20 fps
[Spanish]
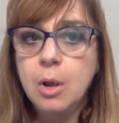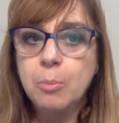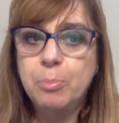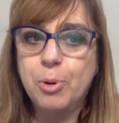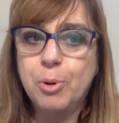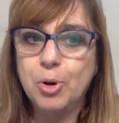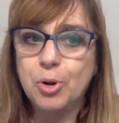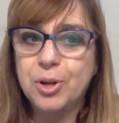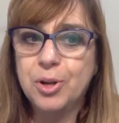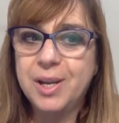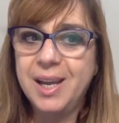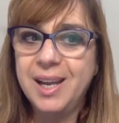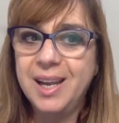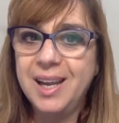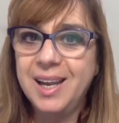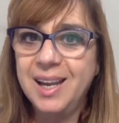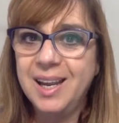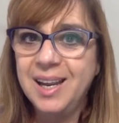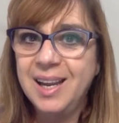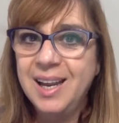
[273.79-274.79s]

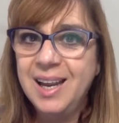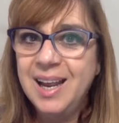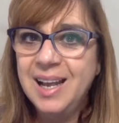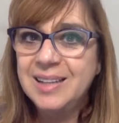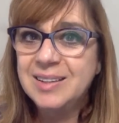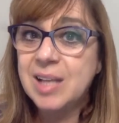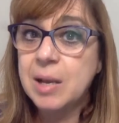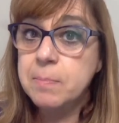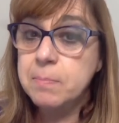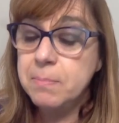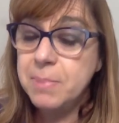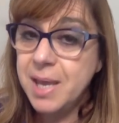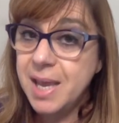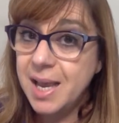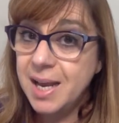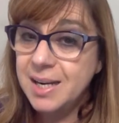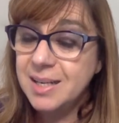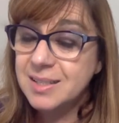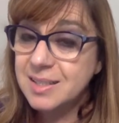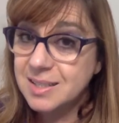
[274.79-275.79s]
porque
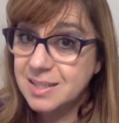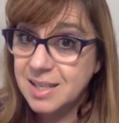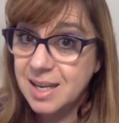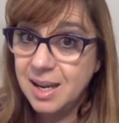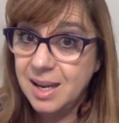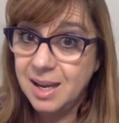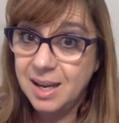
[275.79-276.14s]
también se,